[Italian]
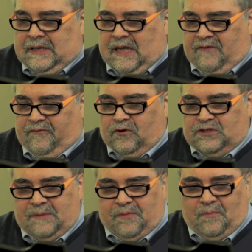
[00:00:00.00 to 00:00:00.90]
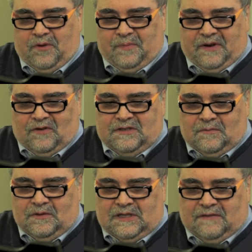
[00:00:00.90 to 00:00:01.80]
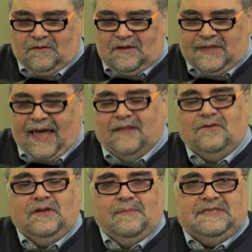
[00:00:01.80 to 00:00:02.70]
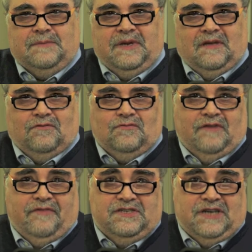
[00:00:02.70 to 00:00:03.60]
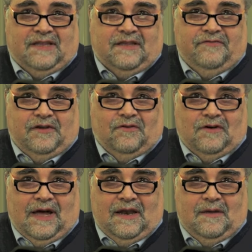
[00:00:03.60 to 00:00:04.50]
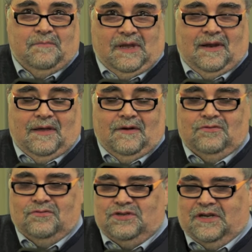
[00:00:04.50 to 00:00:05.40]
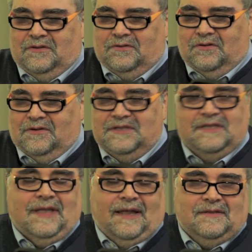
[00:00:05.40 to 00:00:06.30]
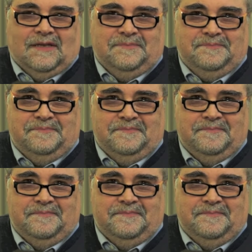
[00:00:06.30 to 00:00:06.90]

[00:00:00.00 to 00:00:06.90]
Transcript: E forse proprio per questo motivo il teatro rimase privo di una facciata fino al 1870.